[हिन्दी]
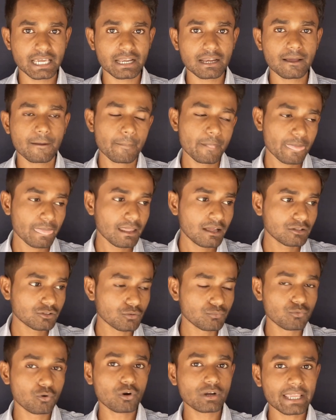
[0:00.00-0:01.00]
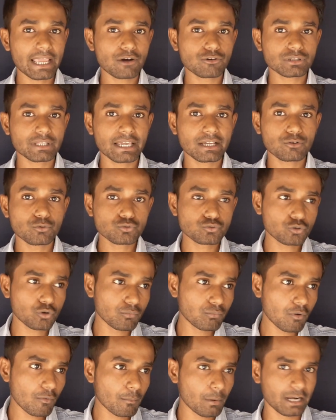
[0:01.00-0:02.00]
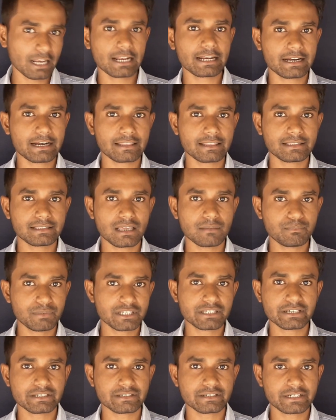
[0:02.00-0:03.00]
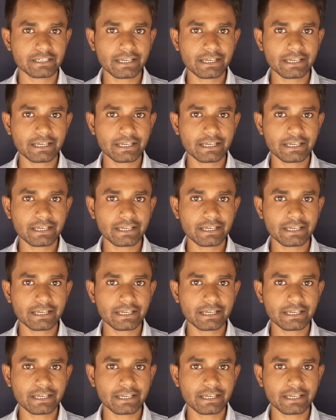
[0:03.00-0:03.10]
किया ना तो वो क्या होता है कि उसको वो ब्लर कर देता है पीछे से